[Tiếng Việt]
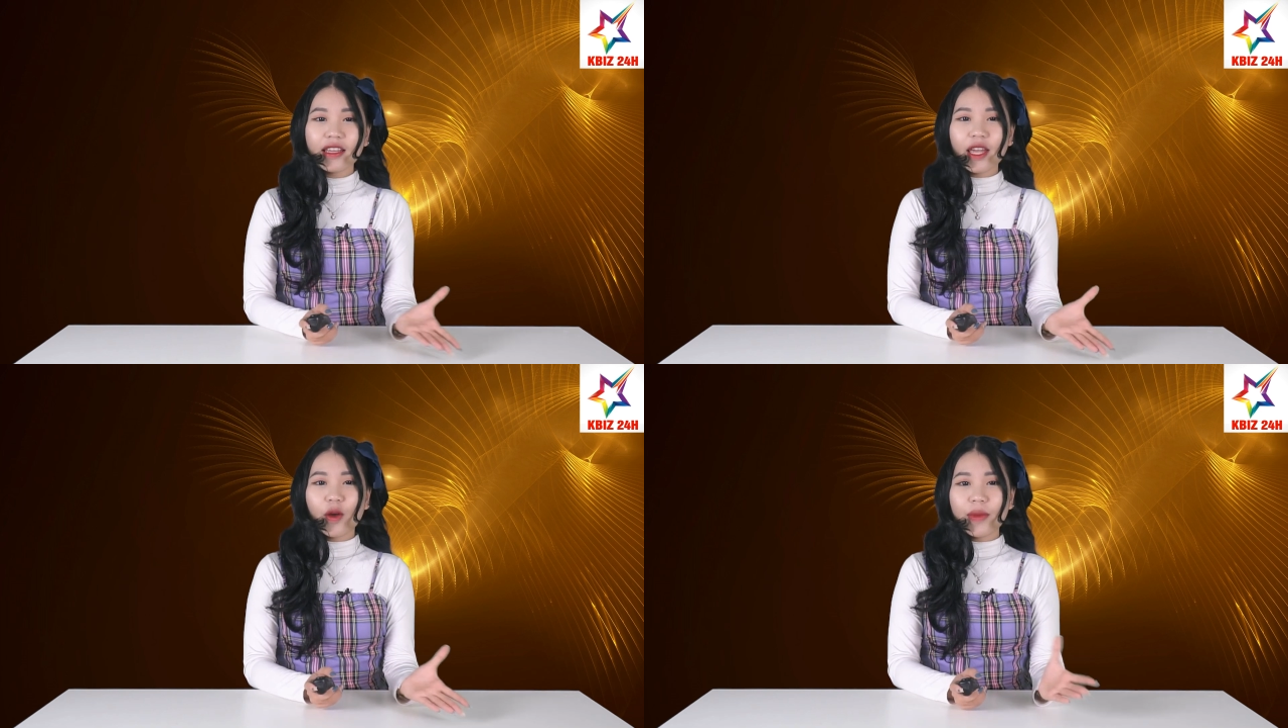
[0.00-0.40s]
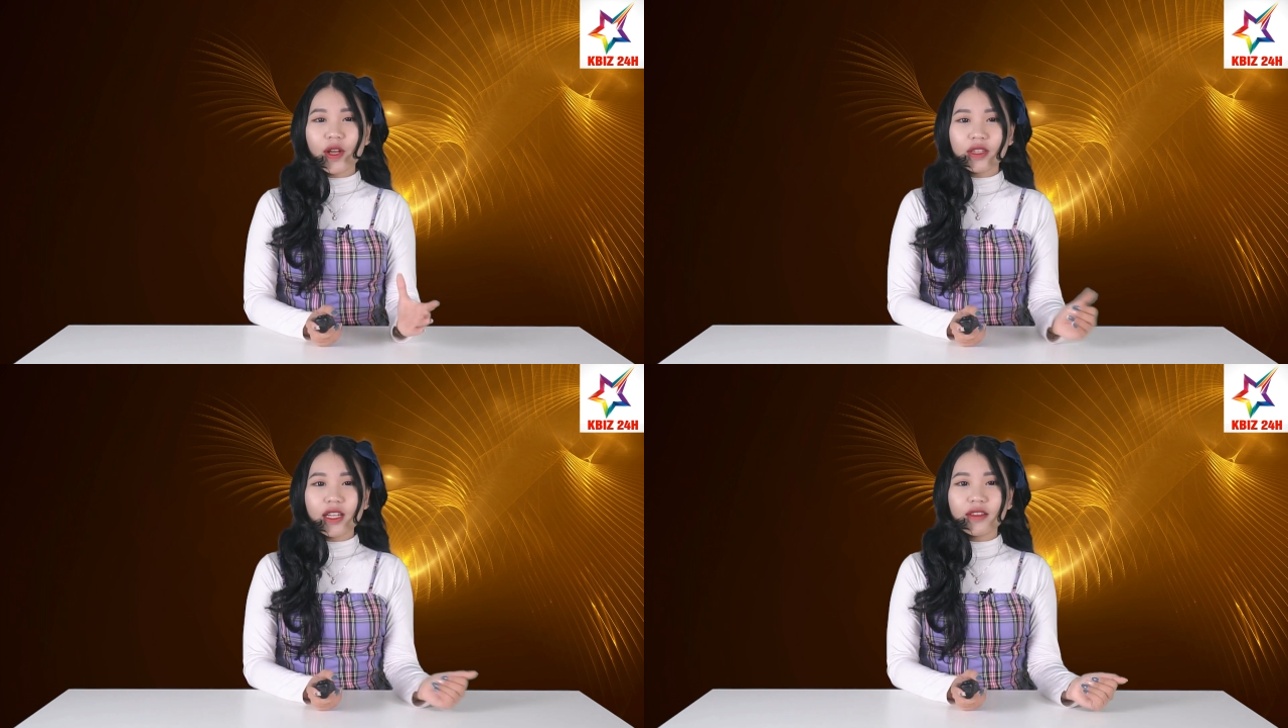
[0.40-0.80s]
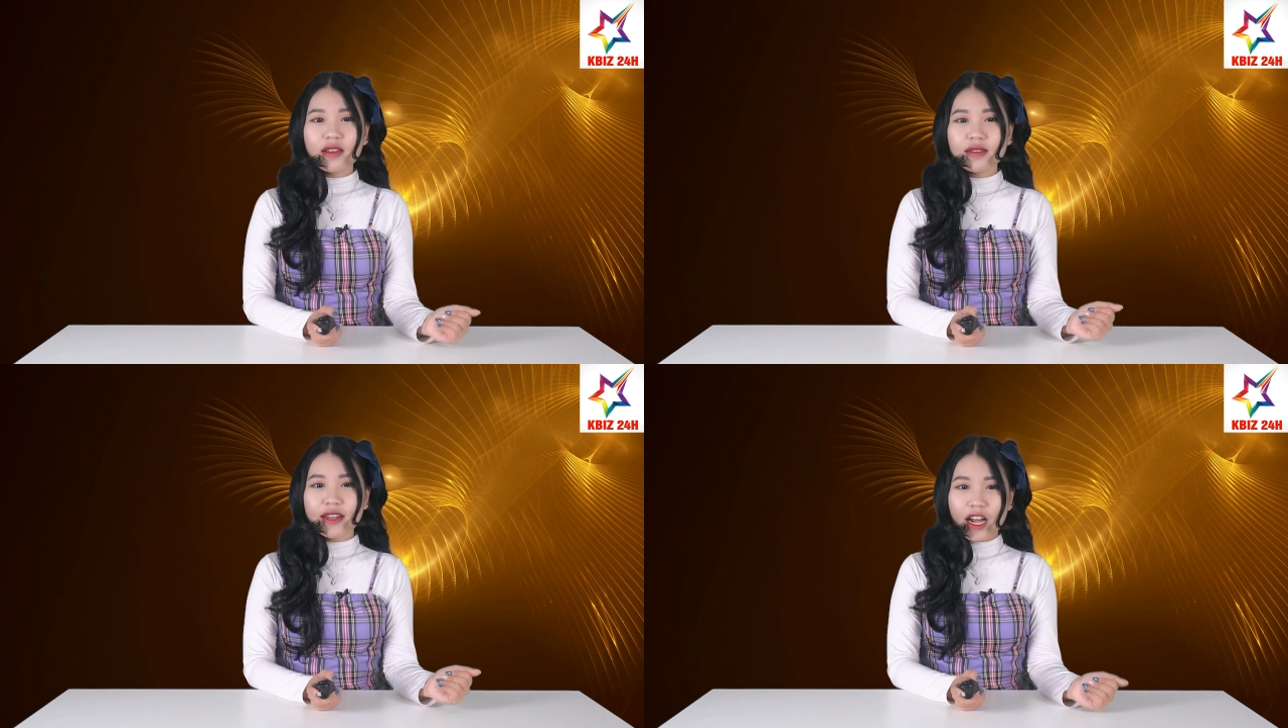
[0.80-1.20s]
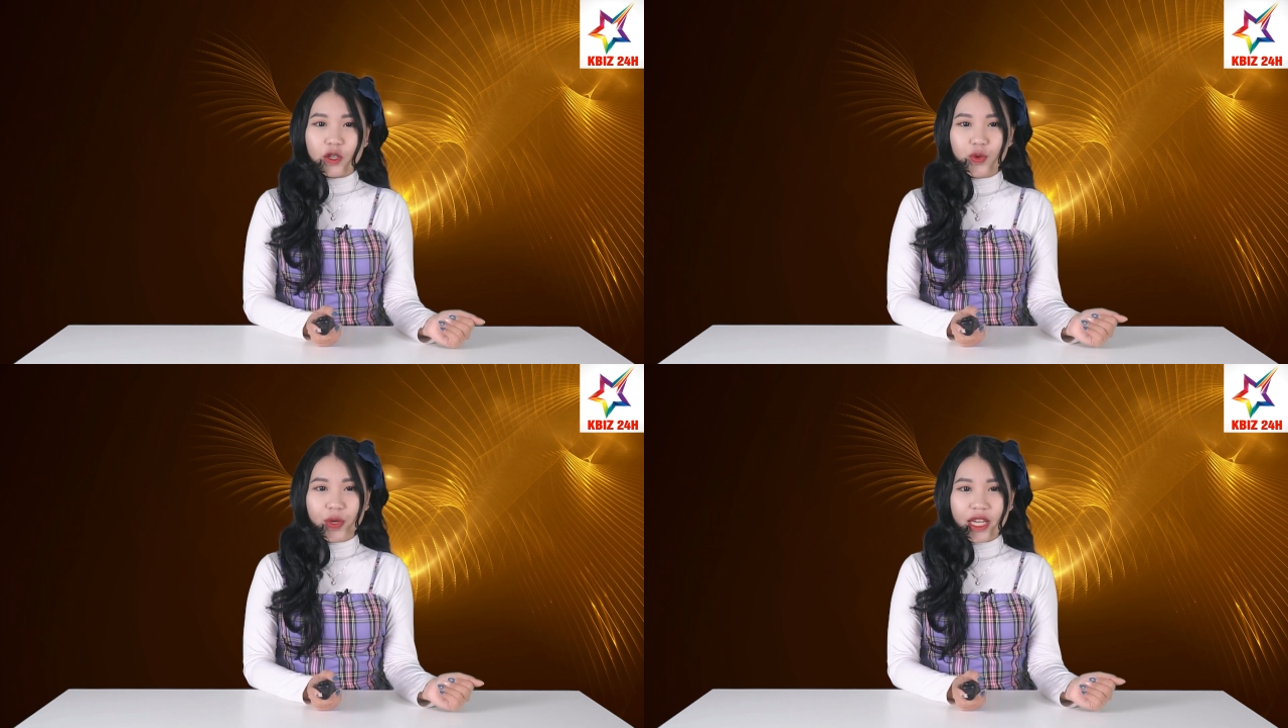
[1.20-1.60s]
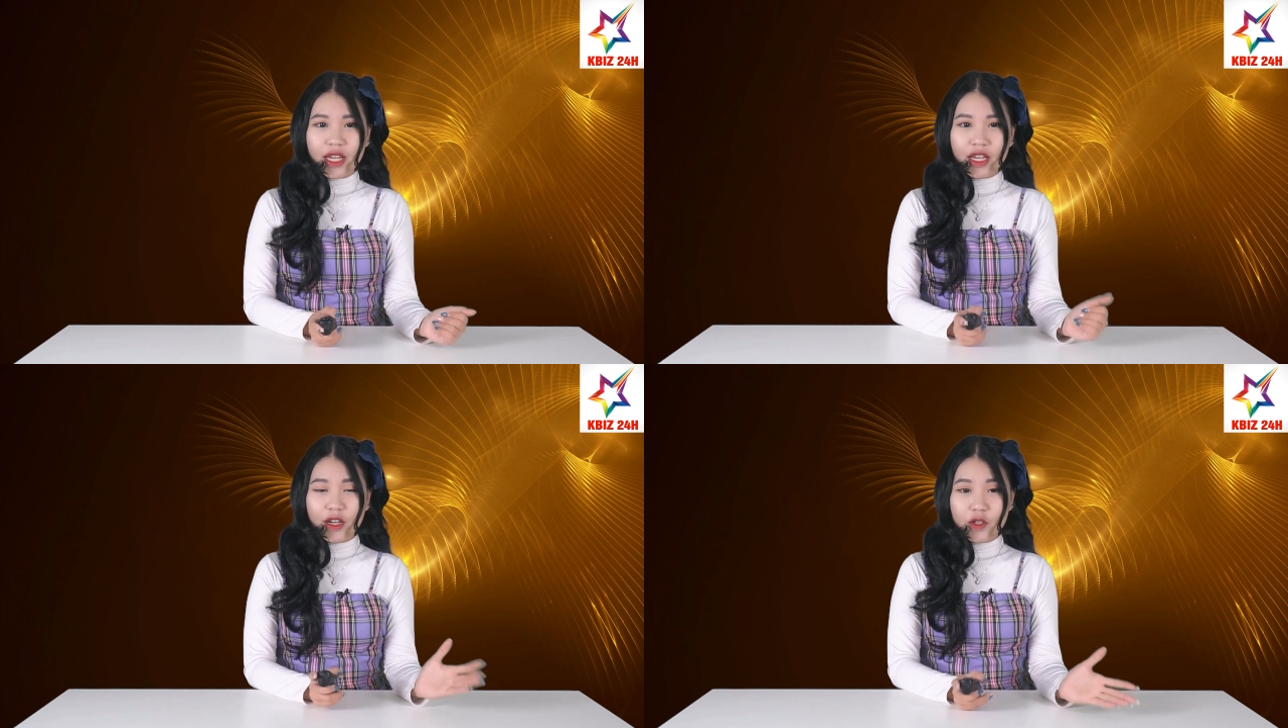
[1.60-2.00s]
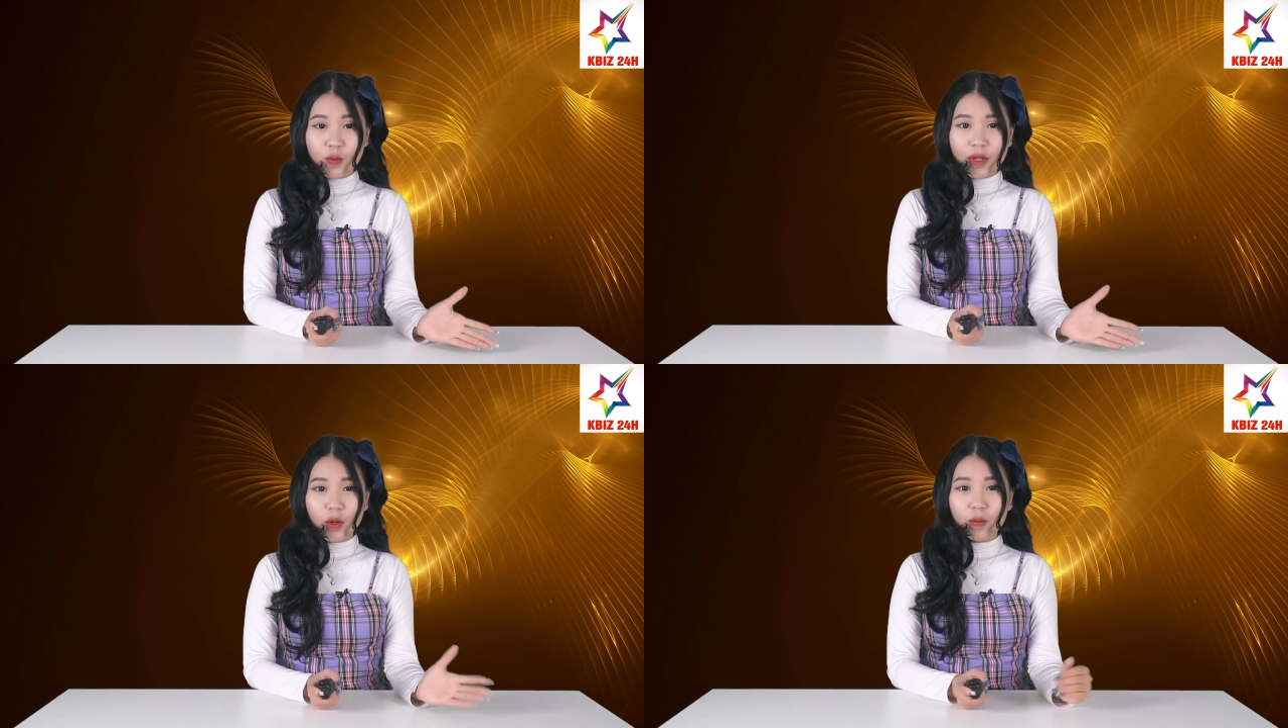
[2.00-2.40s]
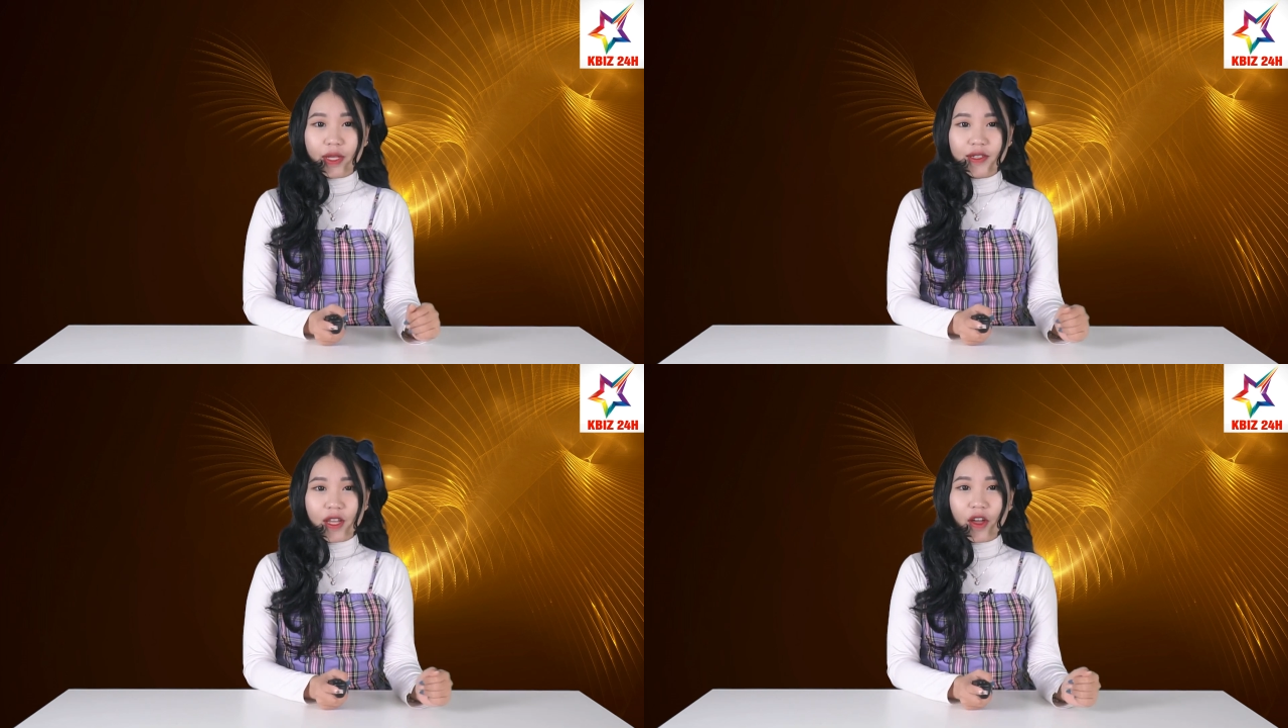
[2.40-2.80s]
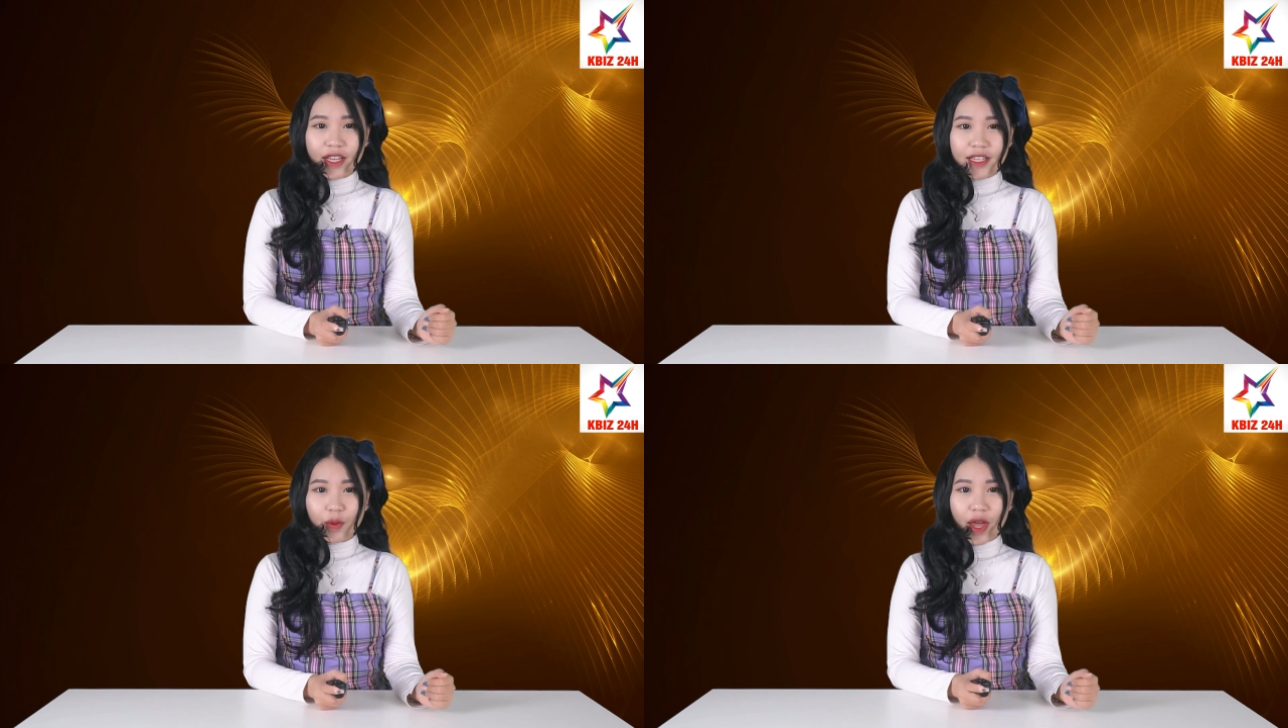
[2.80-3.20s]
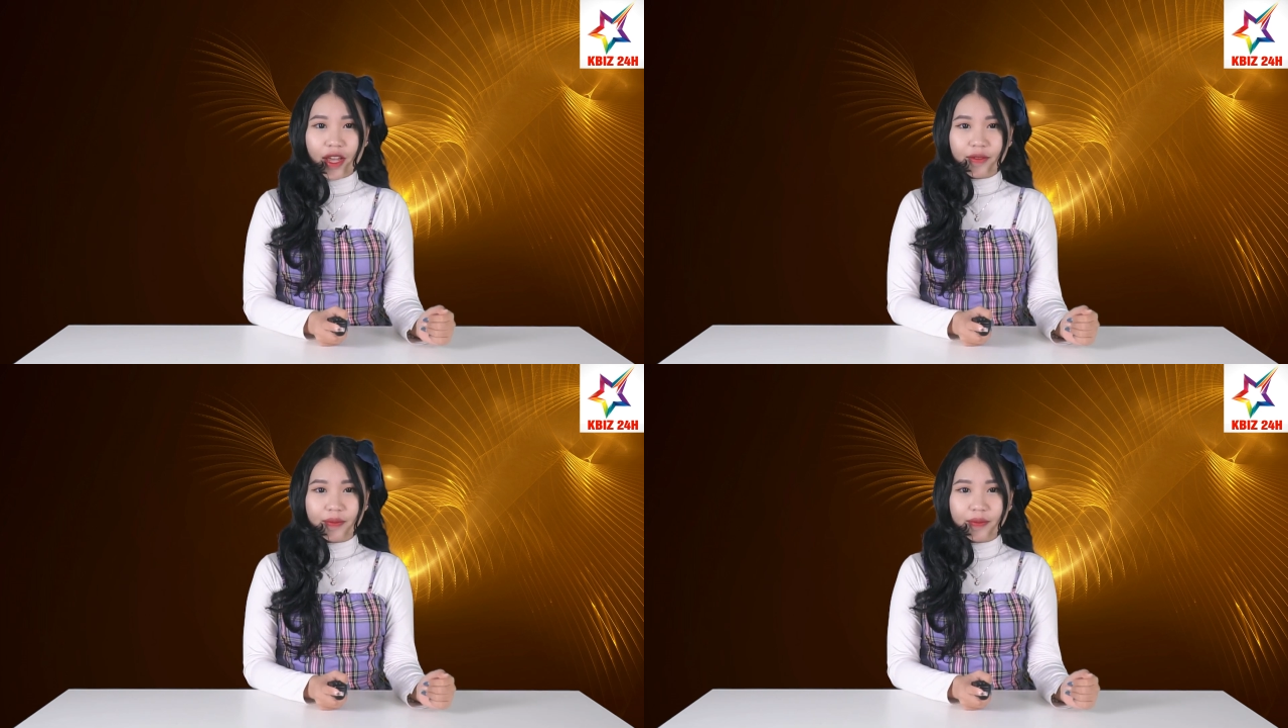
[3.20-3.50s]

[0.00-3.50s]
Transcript: Ngày hôm nay có tin tức gì đáng chú ý, chúng ta cùng theo dõi ngay sau đây.